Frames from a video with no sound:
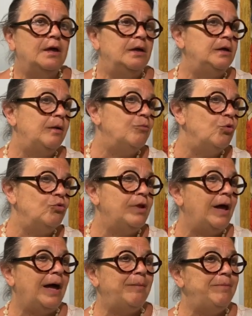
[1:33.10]
nel
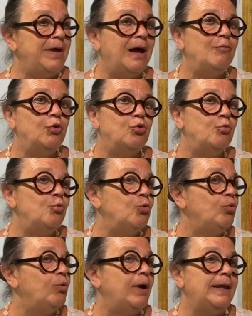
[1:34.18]
Bunda abbiamo
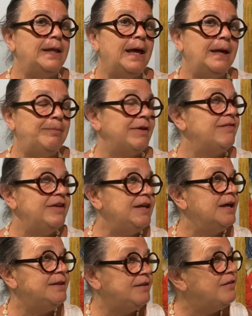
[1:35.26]
comunque dei presidi
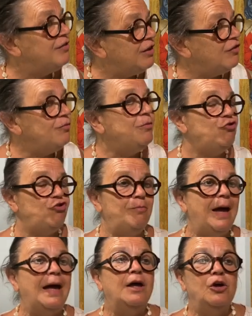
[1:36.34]
antisismici,
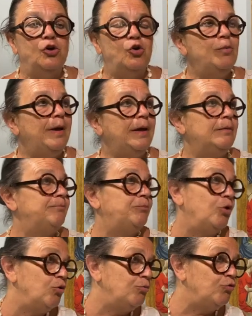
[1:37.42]
ma come
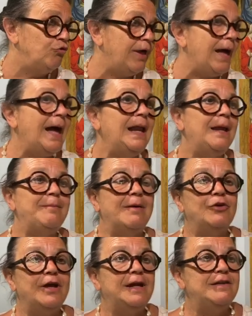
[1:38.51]
polo museale
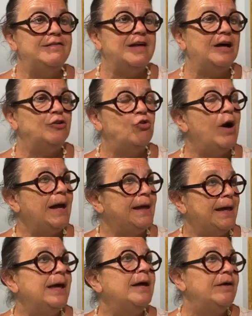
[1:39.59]
abbiamo realizzato
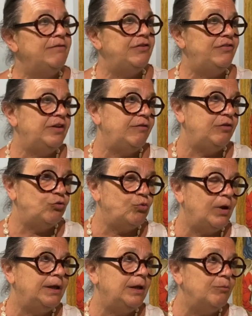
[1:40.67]
anche visita
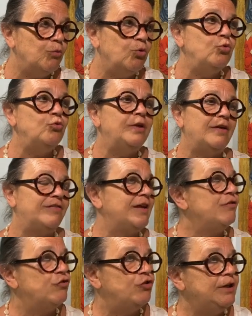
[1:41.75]
virtuale del Mundas,
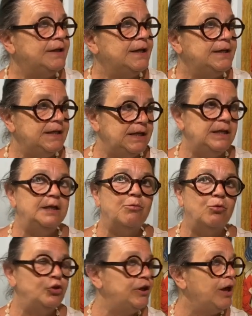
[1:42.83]
scansioni 3D di
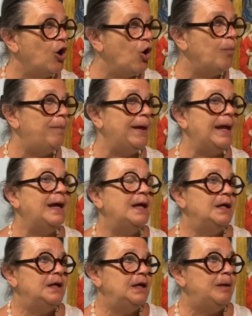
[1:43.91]
molte opere,
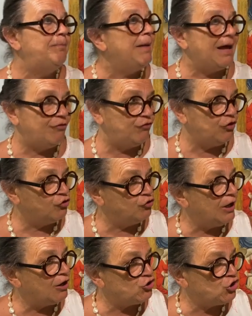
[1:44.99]
il plastico
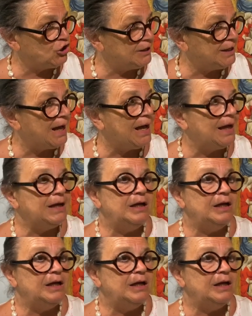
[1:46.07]
della città,